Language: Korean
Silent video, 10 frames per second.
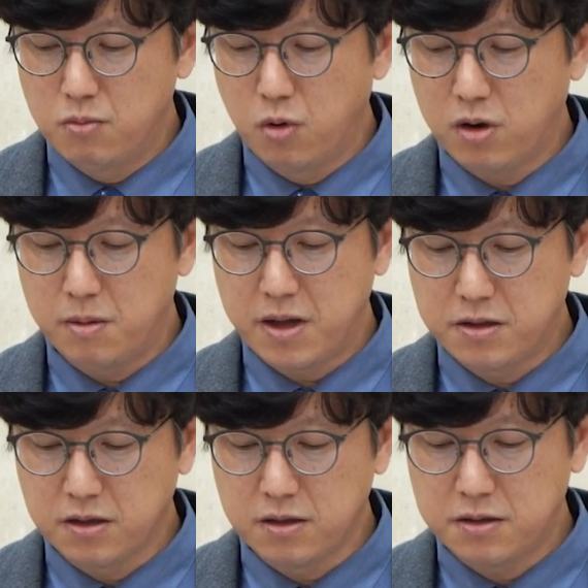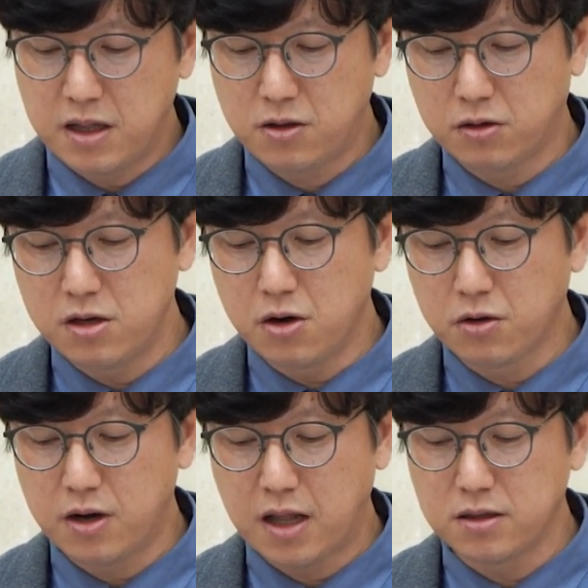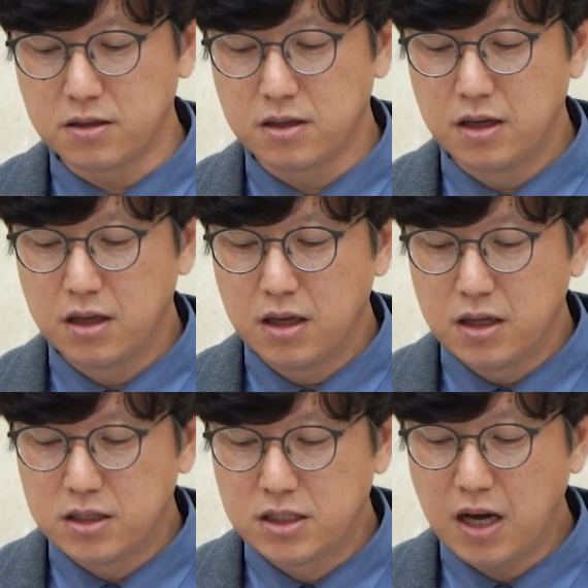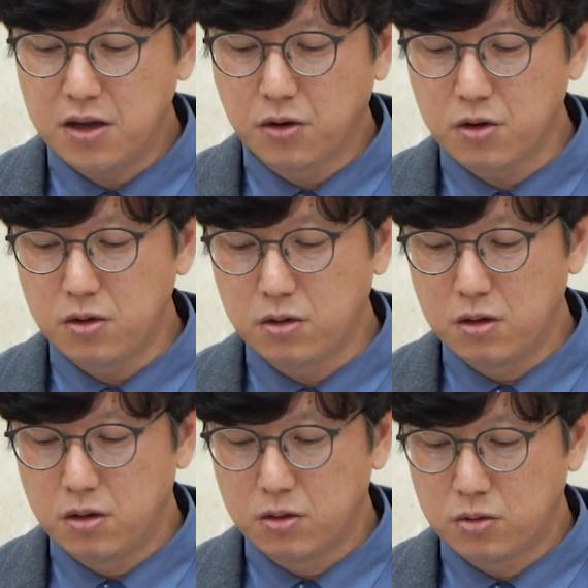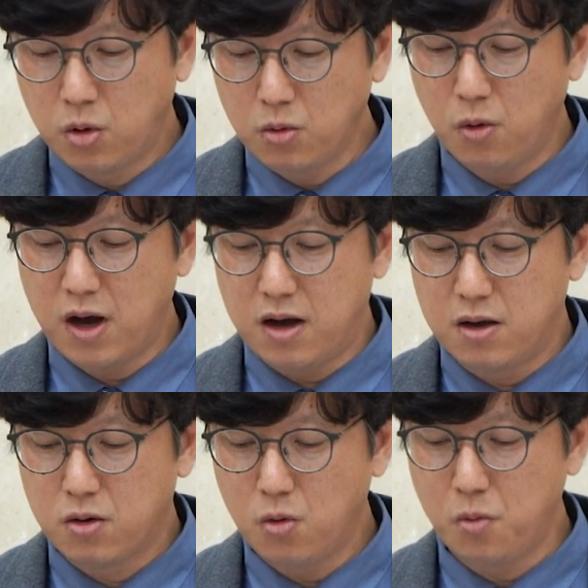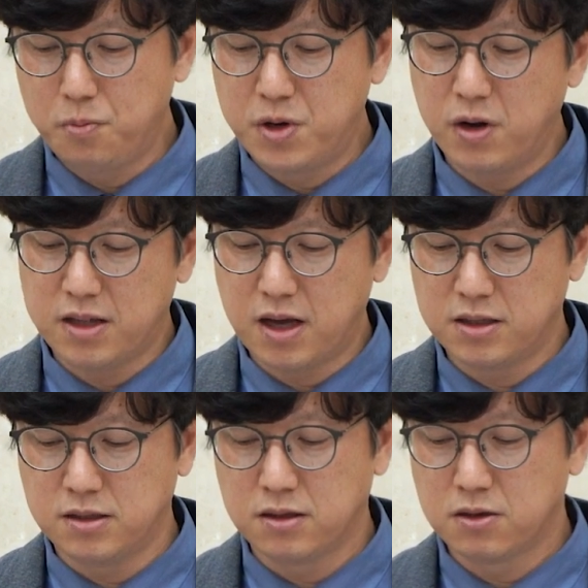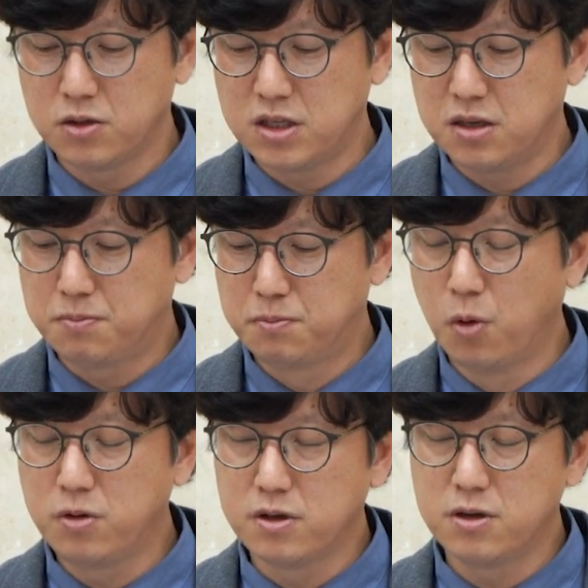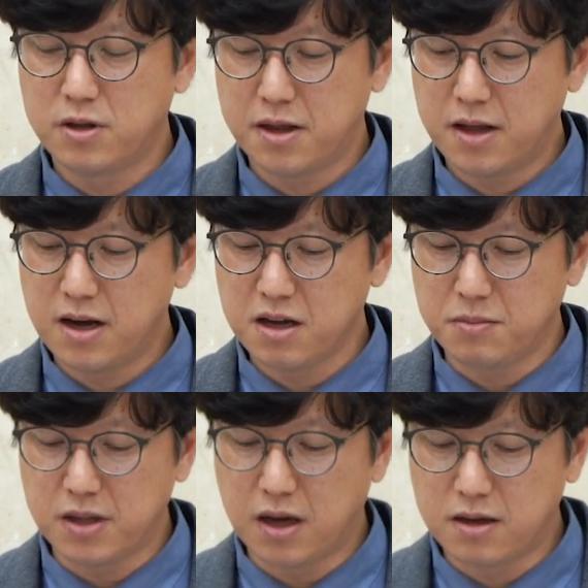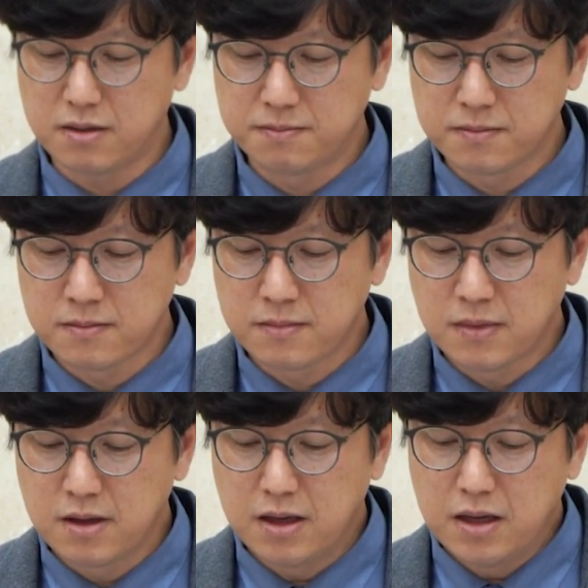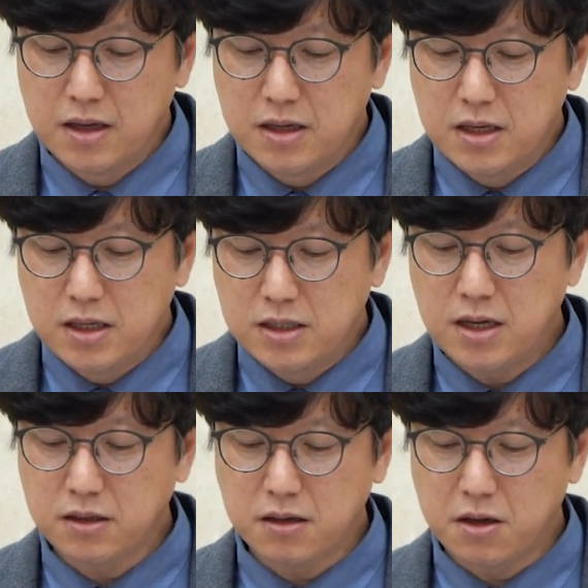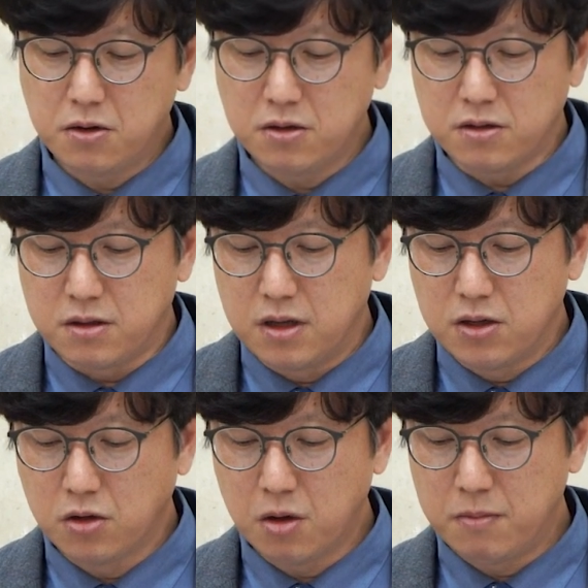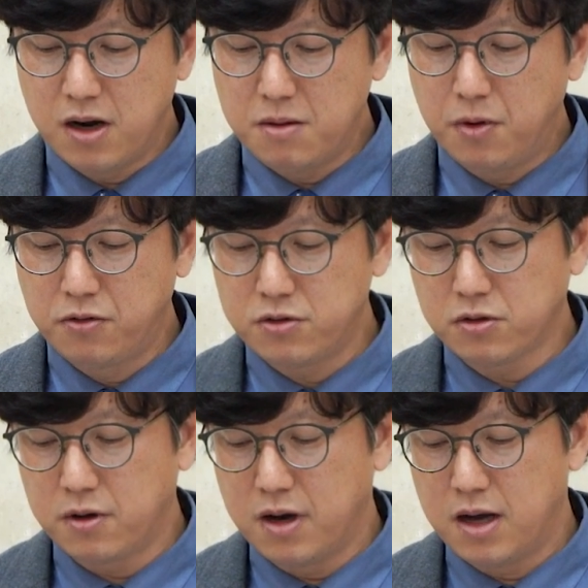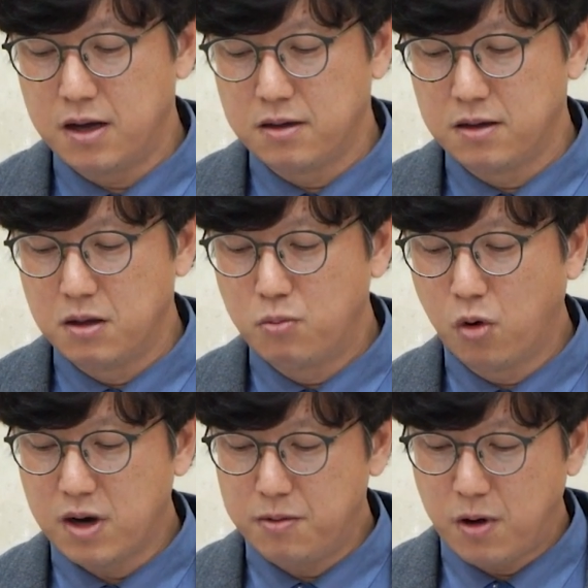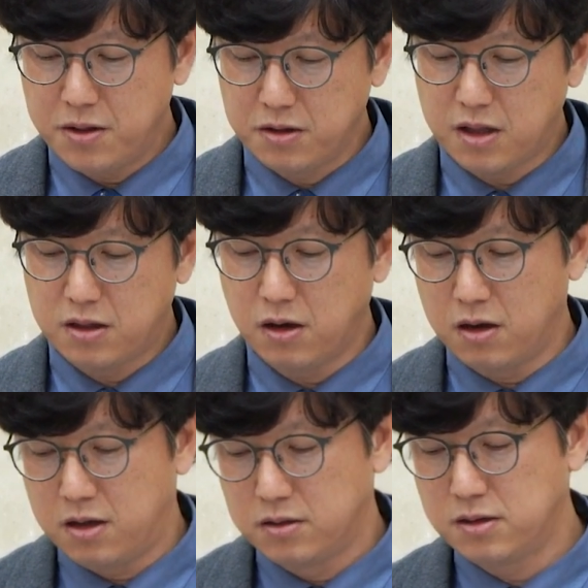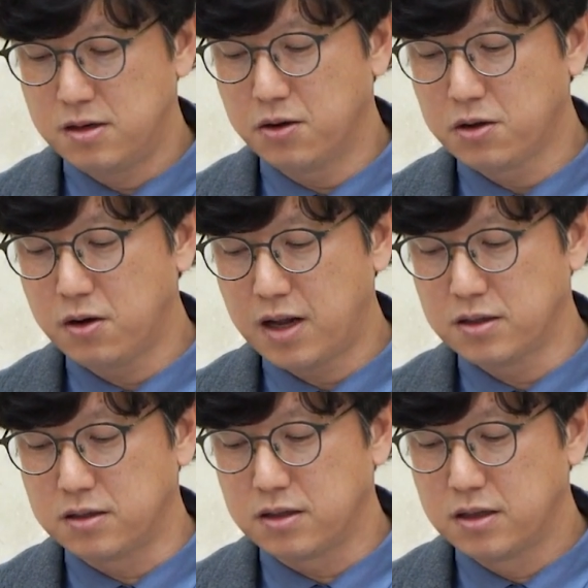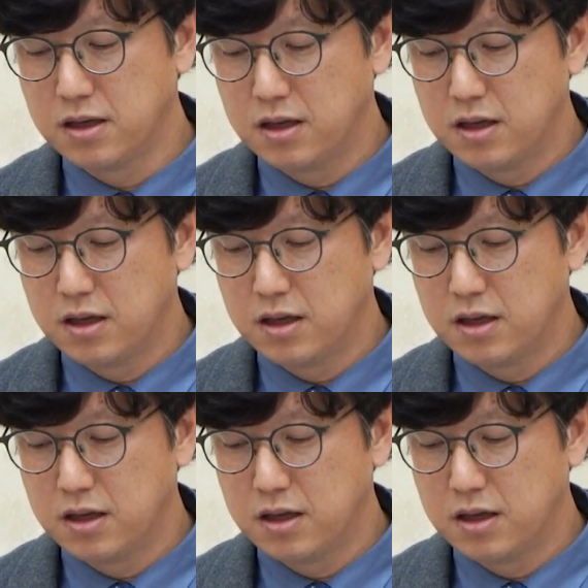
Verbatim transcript: 복합환승센터를 연결하는 지하 연결 통로가 꼭 필요하다는 것이 본 의원의 생각입니다. 시장님께서는 연원마을 버스 정류장과 복합환승센터를 연결하는